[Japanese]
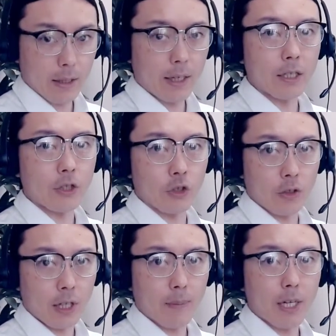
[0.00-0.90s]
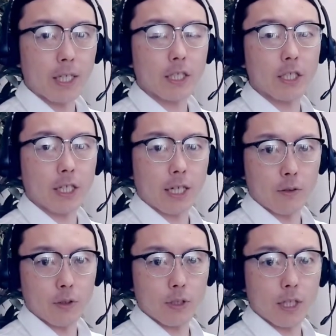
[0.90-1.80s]
えー、準玉癒し
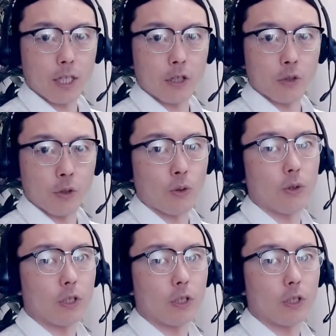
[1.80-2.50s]
カウンセリングの